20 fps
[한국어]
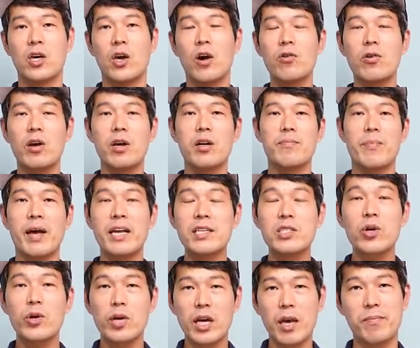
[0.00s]
결국에는
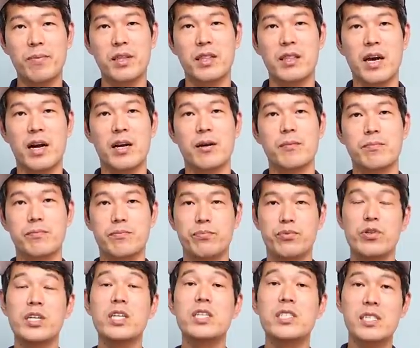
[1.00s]
벤처 캐피탈,
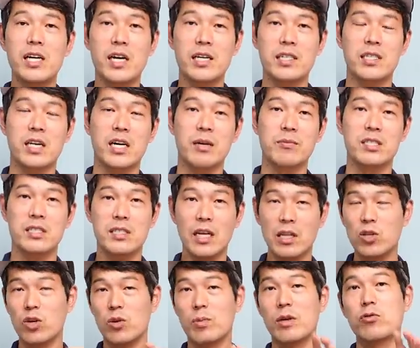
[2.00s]
VC라는 사람들,
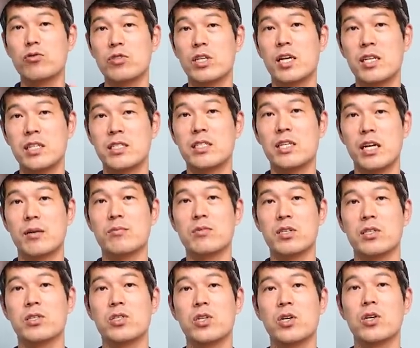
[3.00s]
스타트업에 투자하는
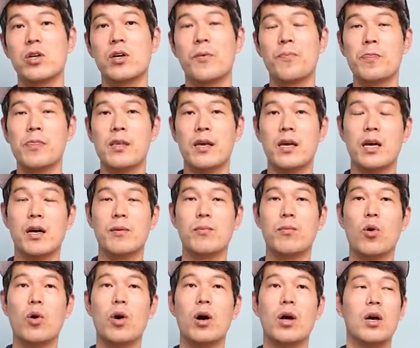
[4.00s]
사람들 있죠. 그러니까
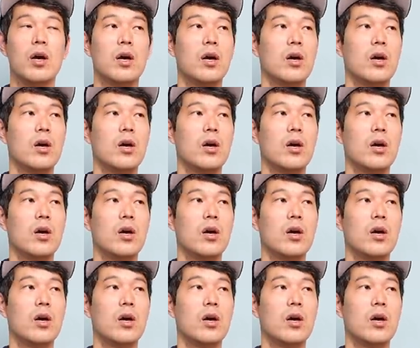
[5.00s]
뭐,